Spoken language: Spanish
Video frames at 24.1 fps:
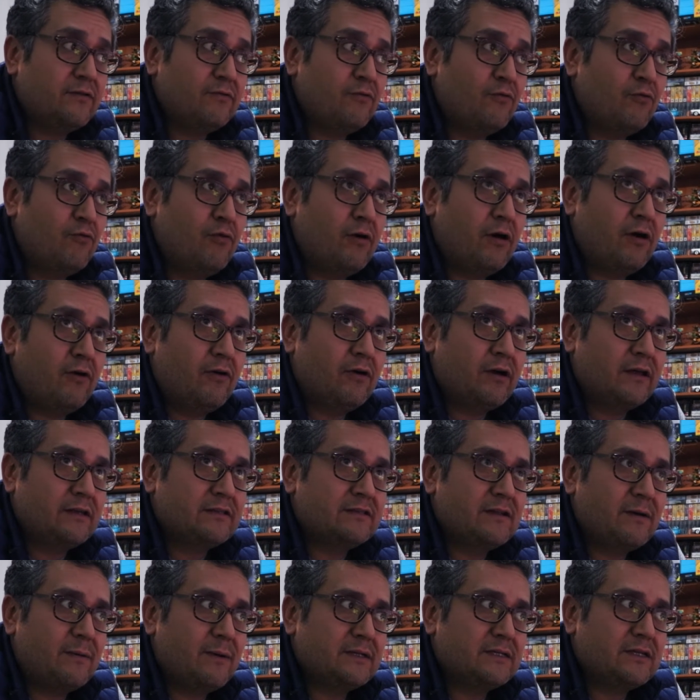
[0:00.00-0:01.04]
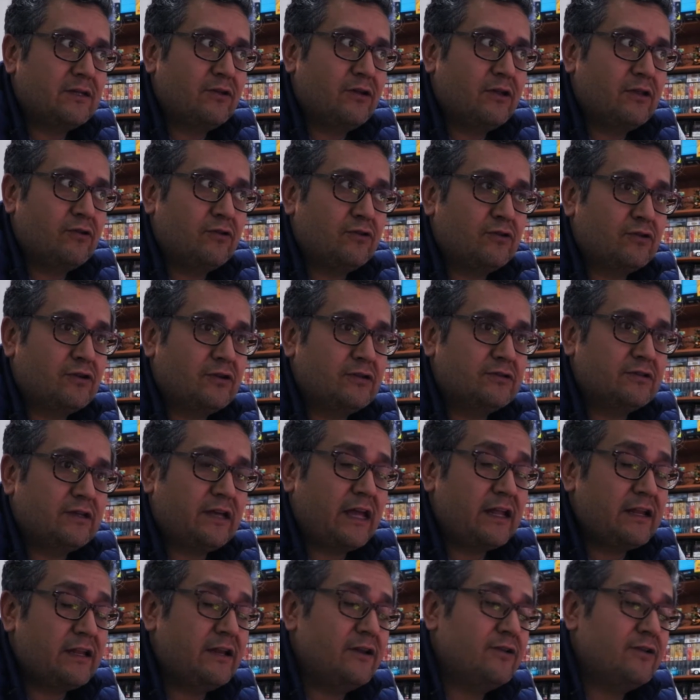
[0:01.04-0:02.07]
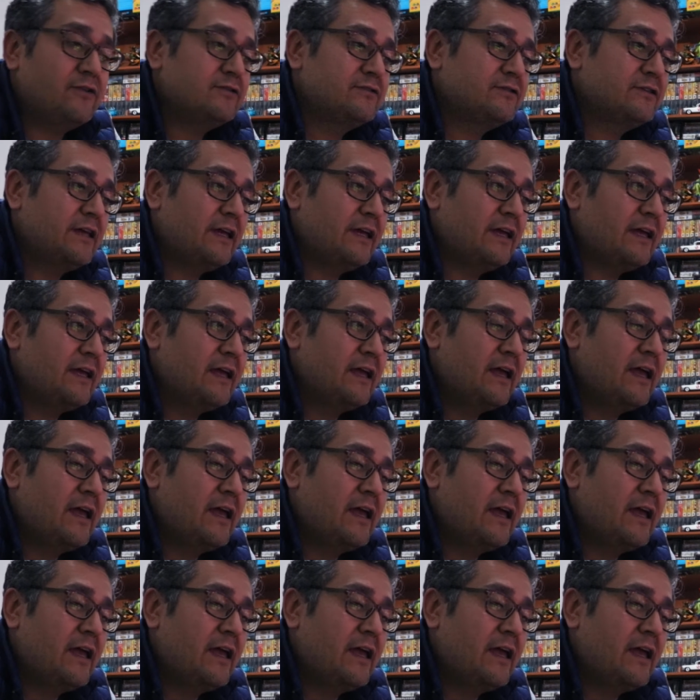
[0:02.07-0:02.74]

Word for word: un juego que está basado en otros géneros que